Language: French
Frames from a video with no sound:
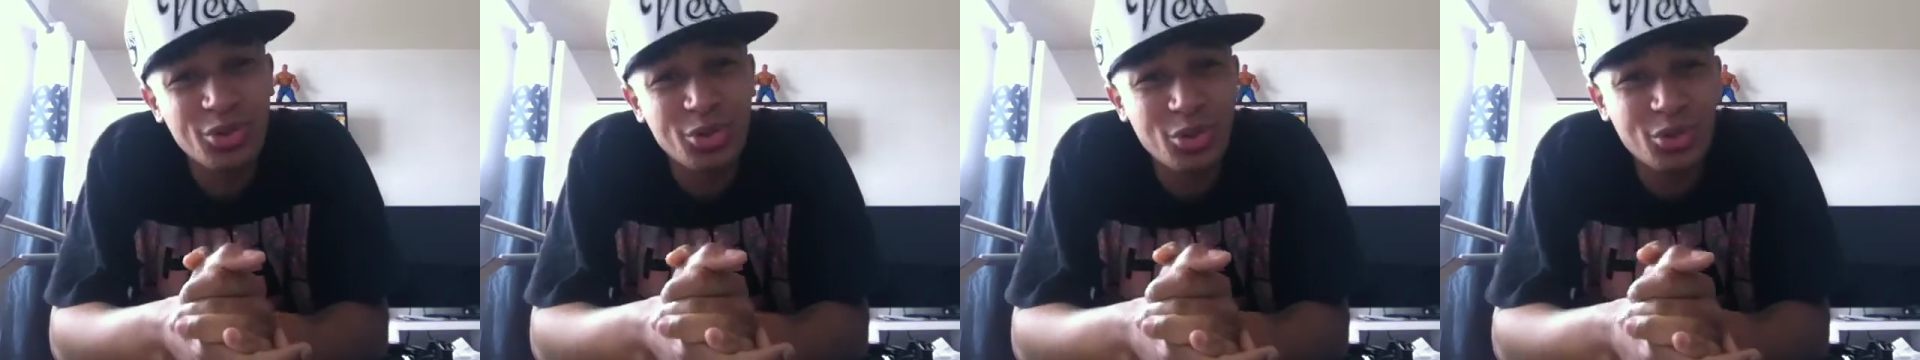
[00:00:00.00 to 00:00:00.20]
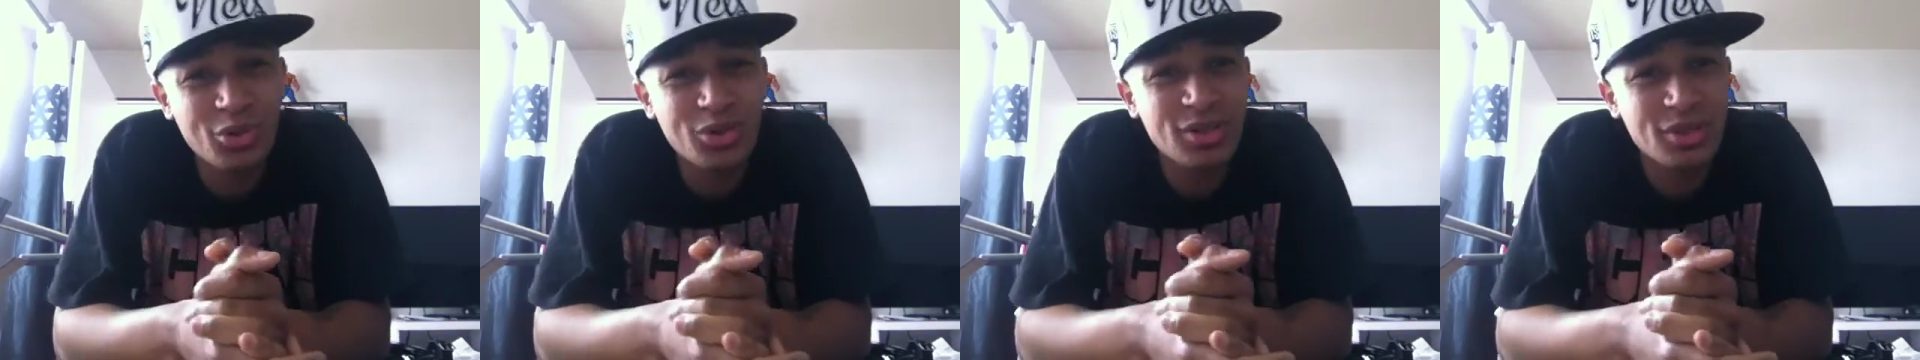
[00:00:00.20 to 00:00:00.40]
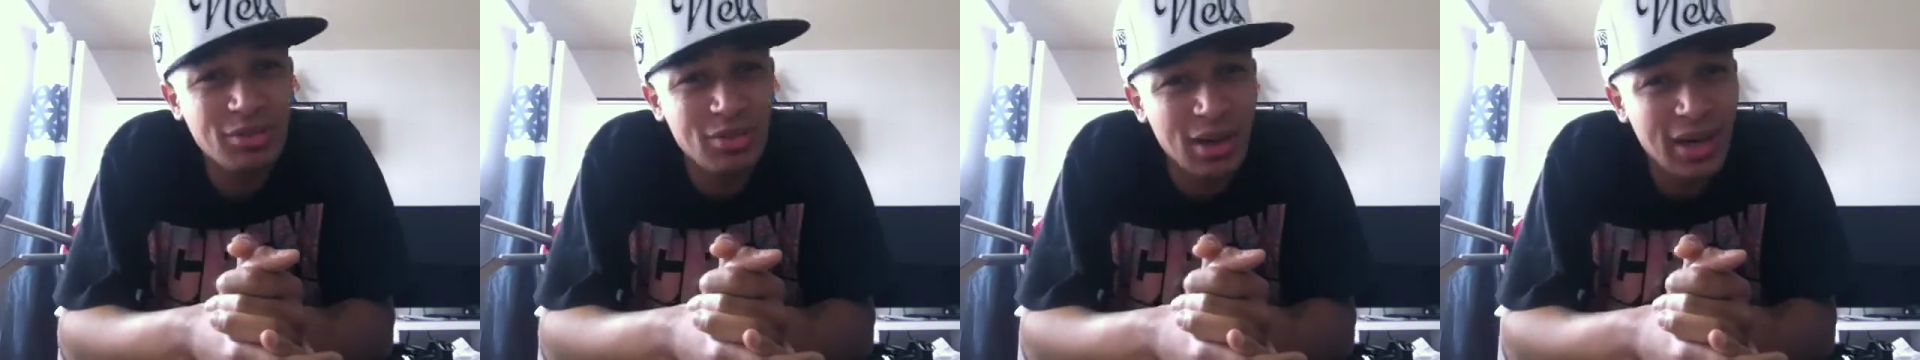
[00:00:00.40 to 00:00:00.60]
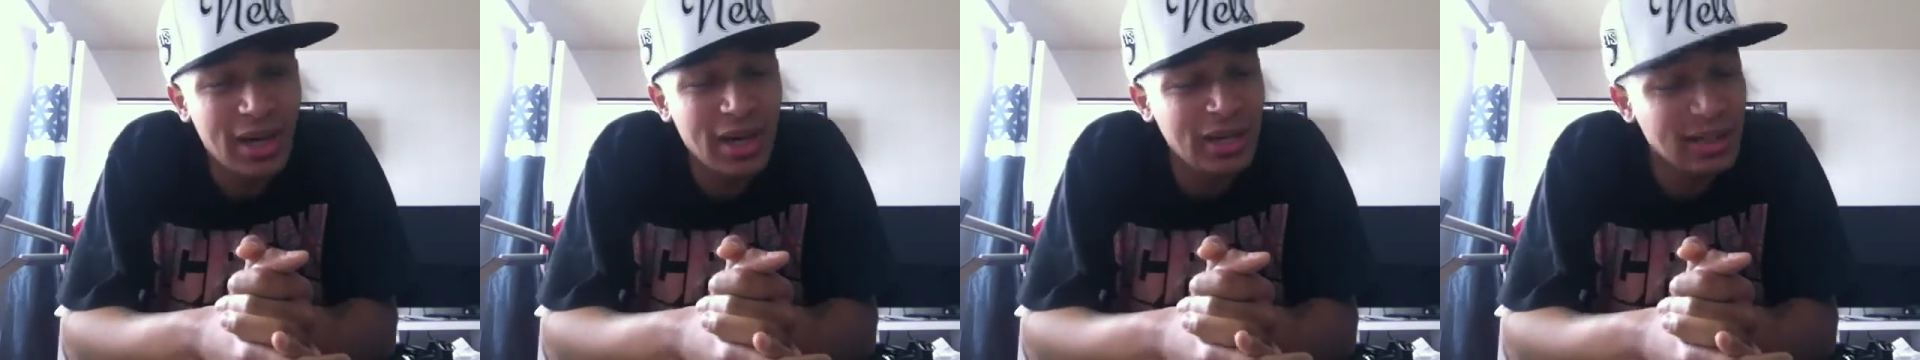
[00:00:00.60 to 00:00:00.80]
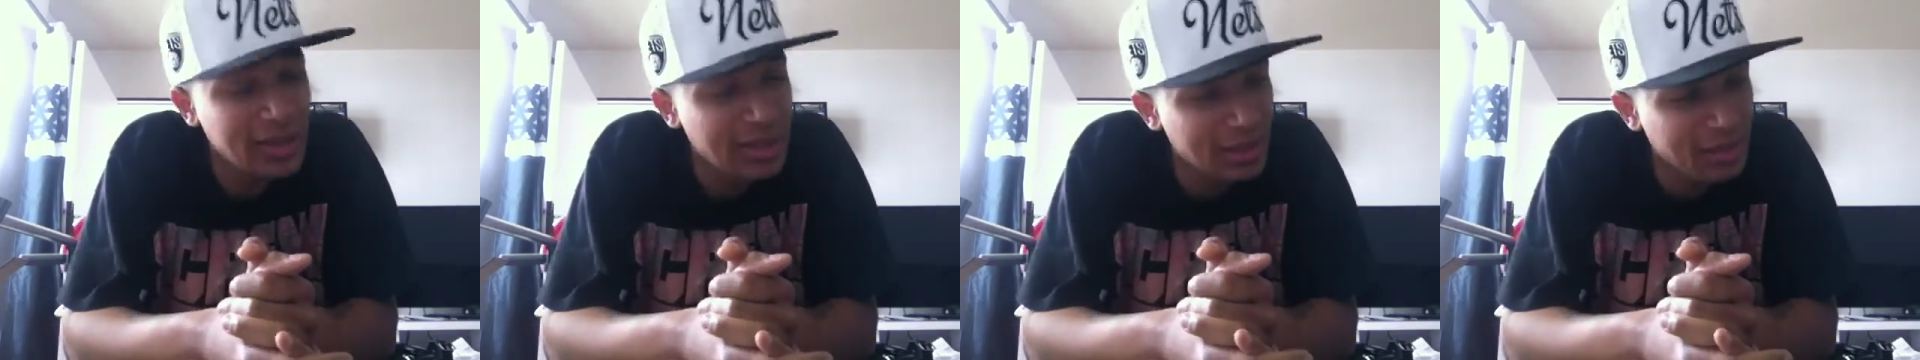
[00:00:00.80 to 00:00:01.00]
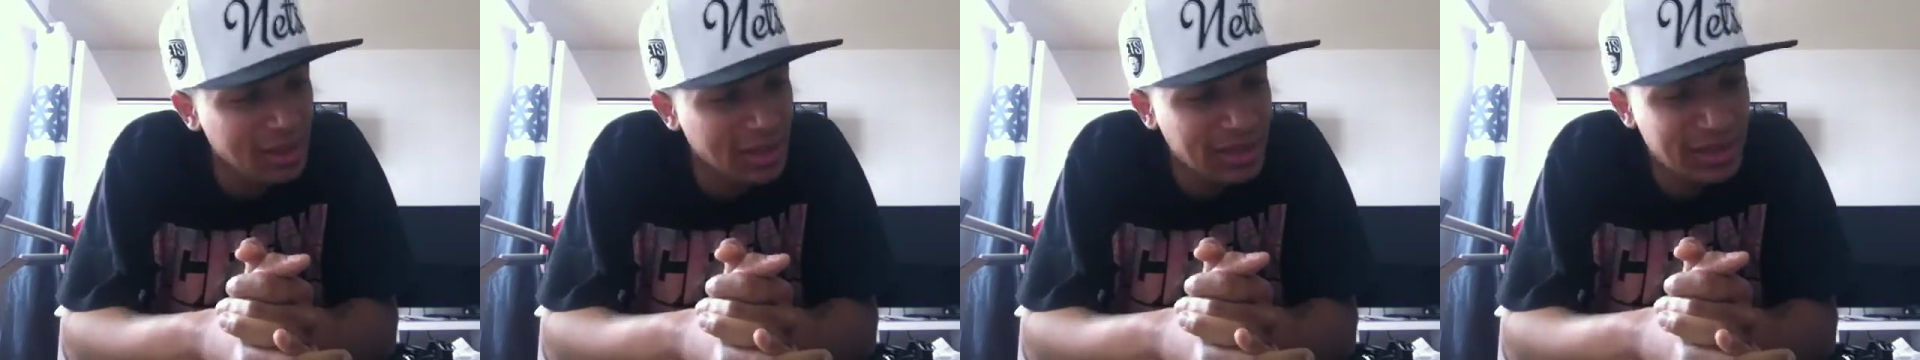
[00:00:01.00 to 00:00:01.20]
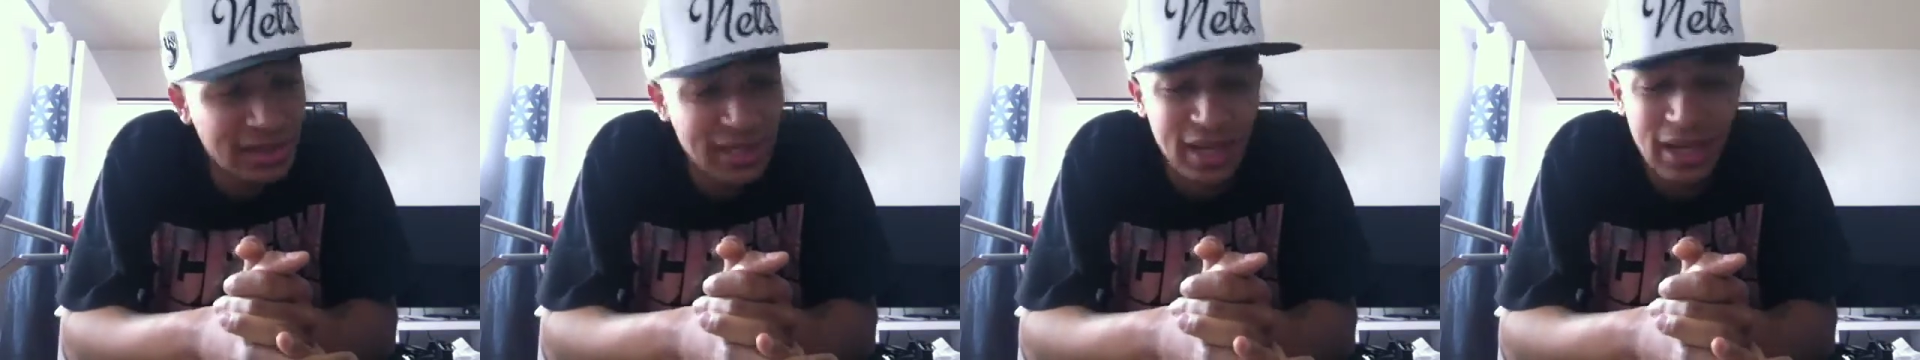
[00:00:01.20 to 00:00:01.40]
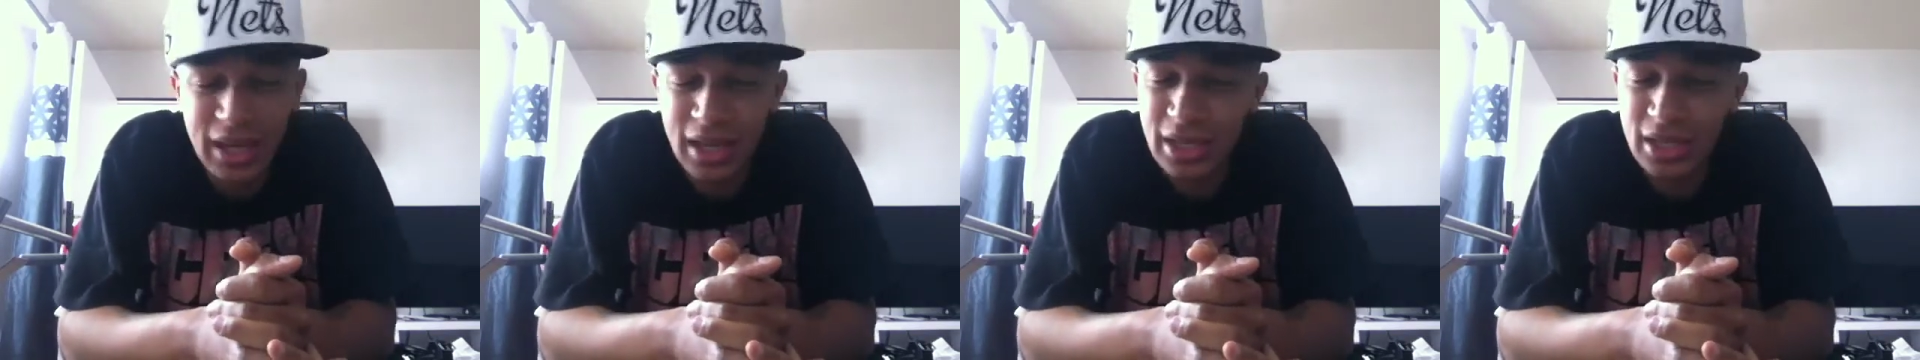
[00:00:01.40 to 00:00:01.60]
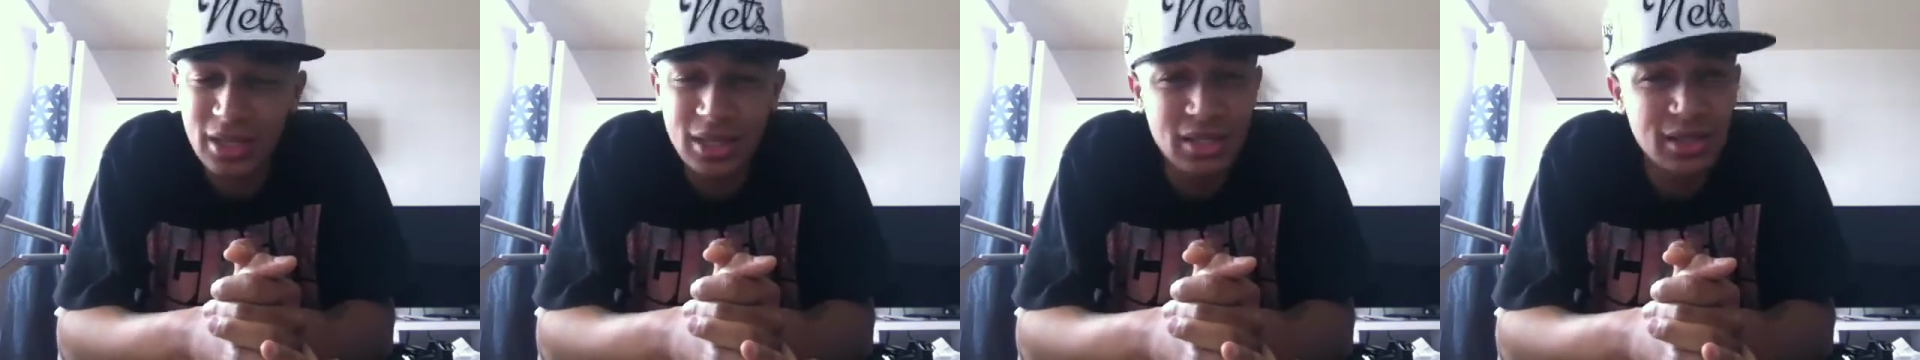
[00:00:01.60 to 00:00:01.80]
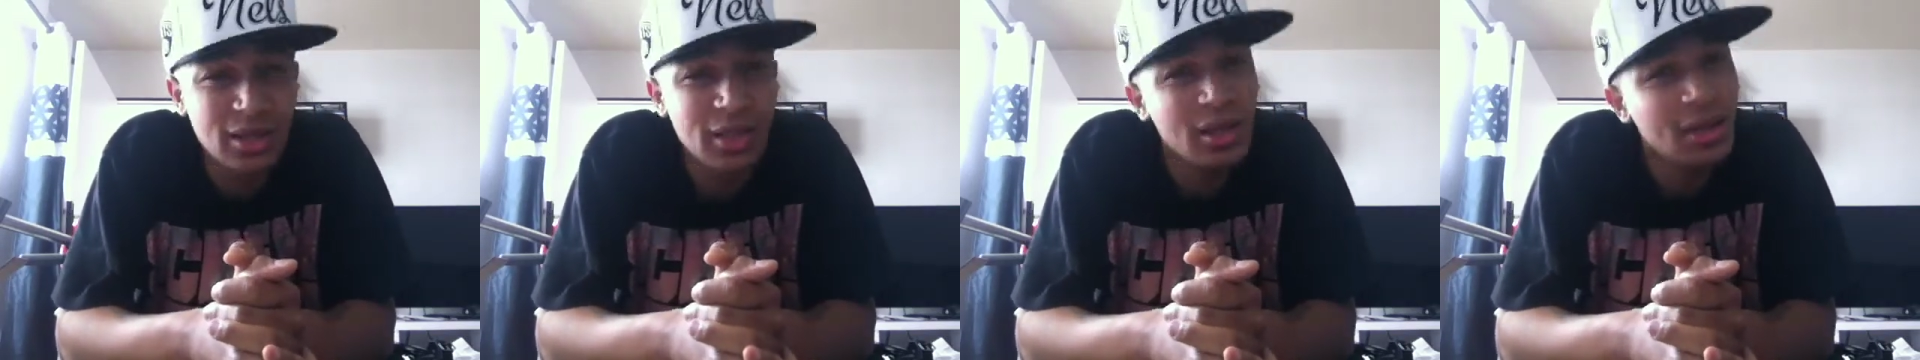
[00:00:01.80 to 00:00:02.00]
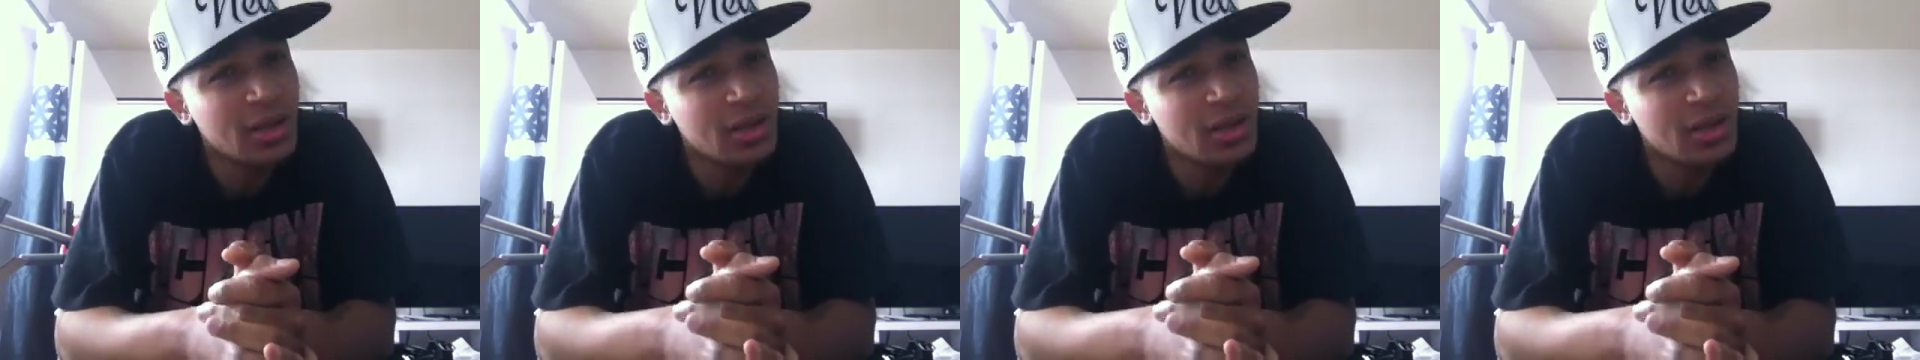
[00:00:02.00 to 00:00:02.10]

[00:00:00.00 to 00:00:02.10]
je reçois des messages